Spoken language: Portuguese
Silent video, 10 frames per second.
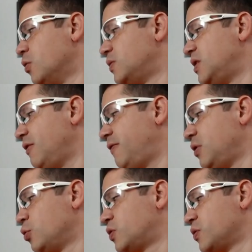o
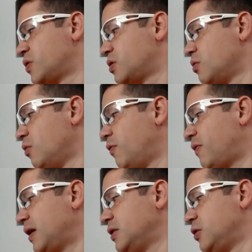diff utils, o
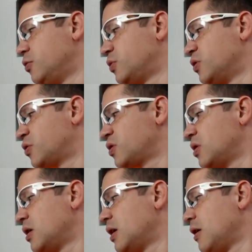find utils,
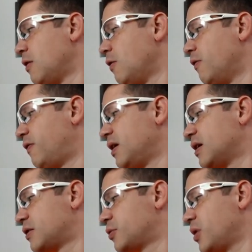o
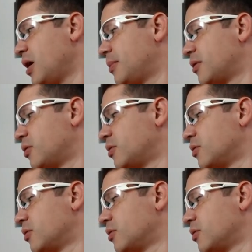Finger, Grab,